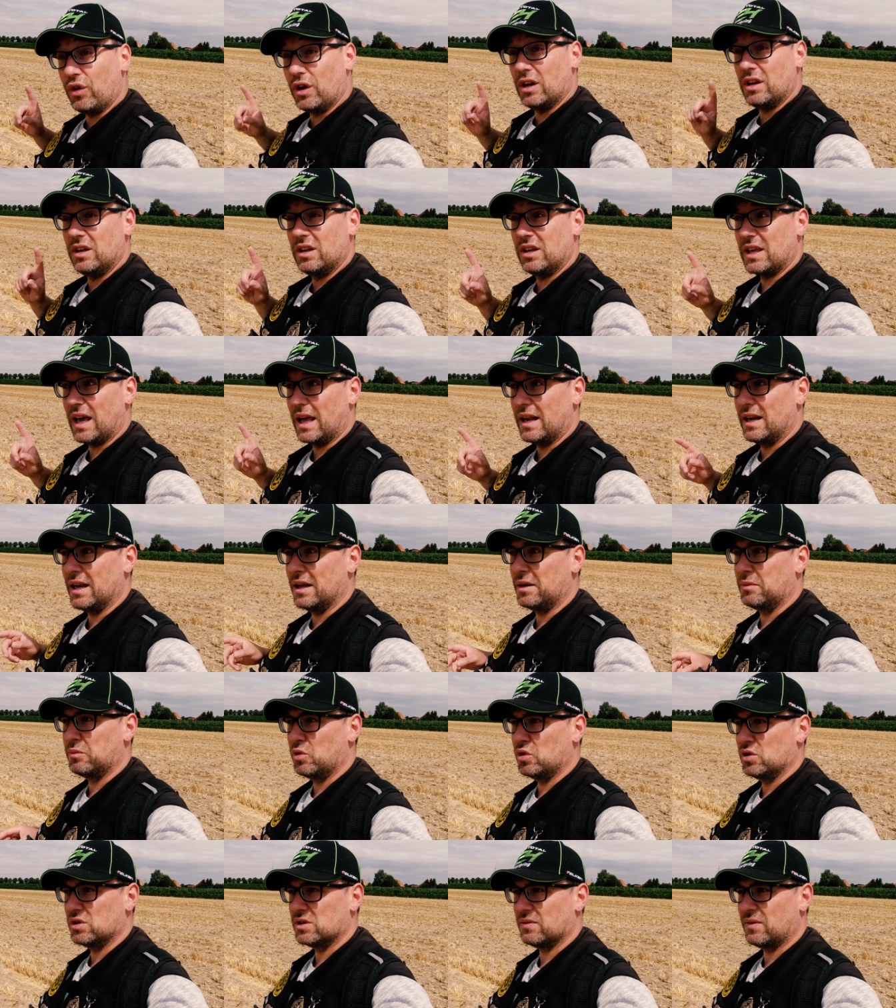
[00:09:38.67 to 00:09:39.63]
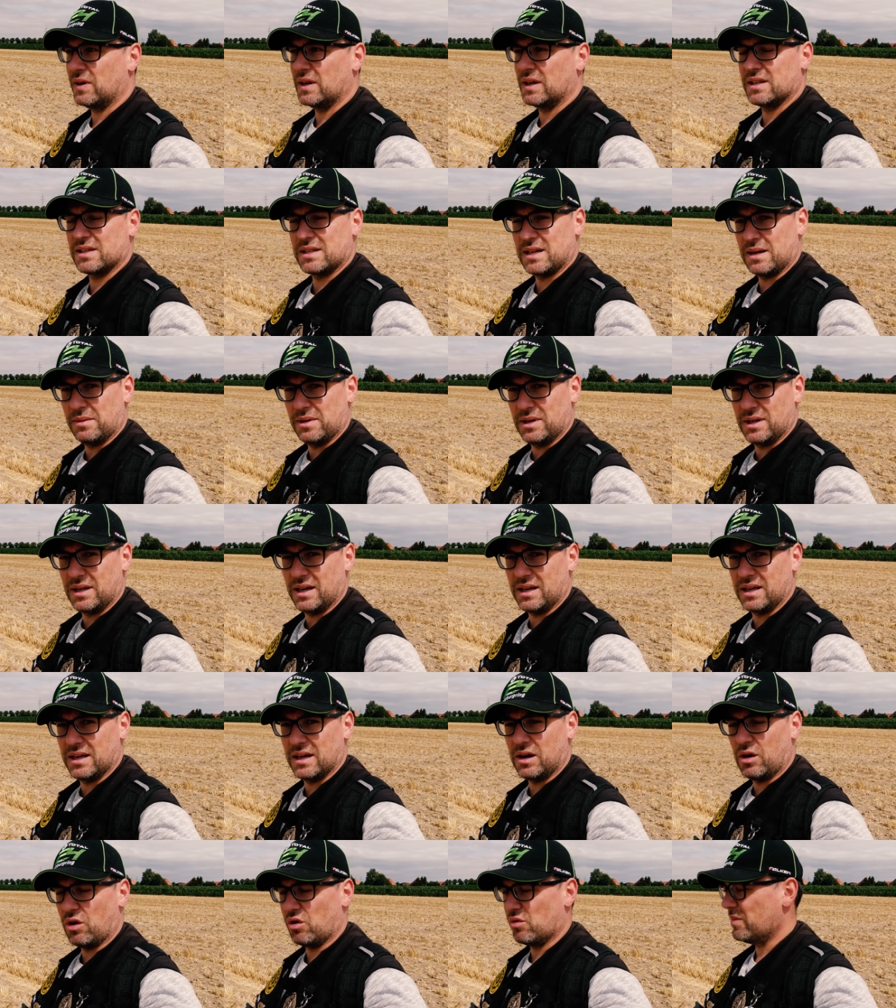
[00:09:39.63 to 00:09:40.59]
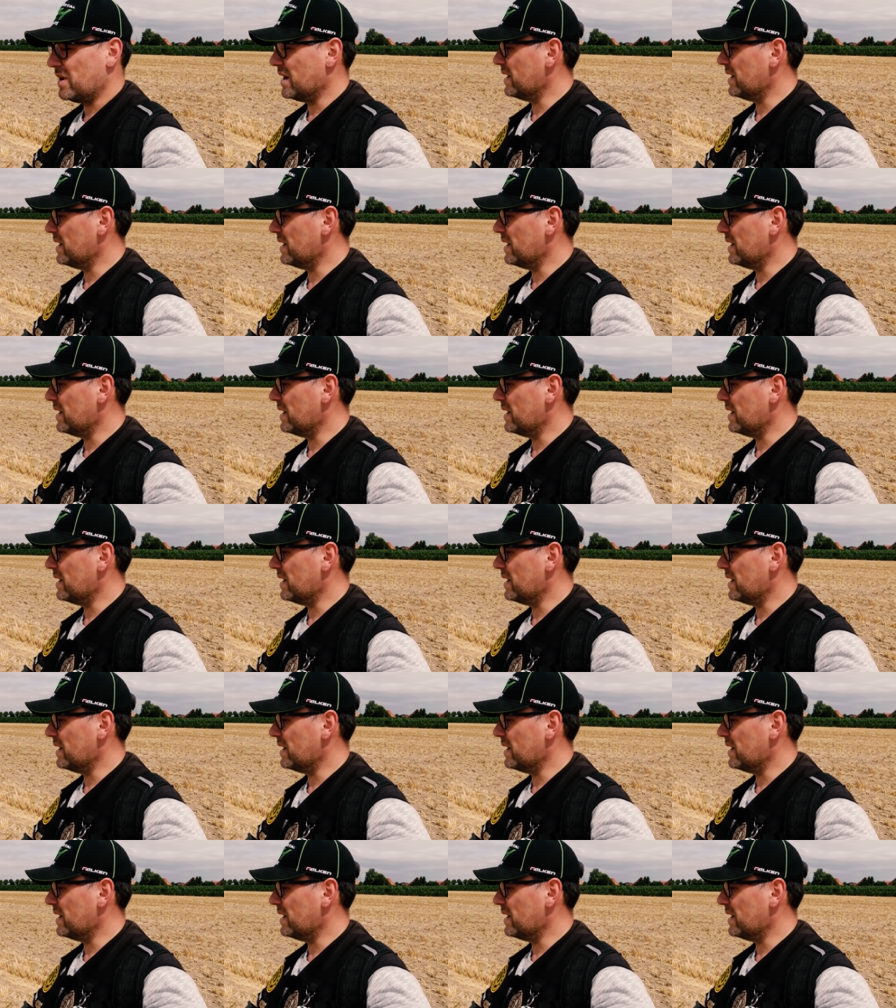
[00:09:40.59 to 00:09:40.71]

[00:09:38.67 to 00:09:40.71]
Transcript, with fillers: finde, die ich ändern muss, weil das kann man ja hier auch